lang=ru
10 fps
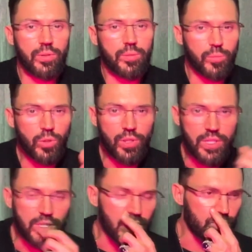Многие
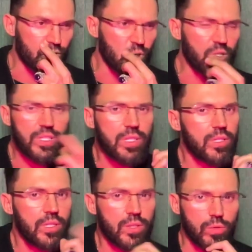скажут, что-то
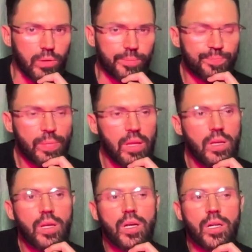здесь не то,
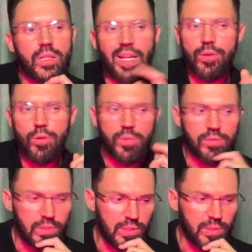
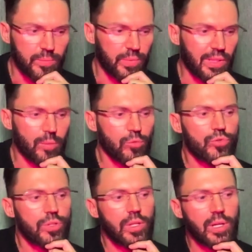наебывает, потому
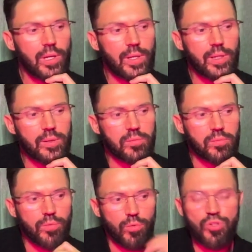что
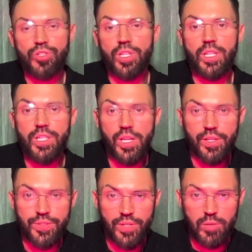он же тогда денег
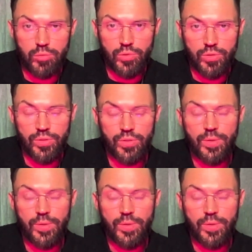не заработает.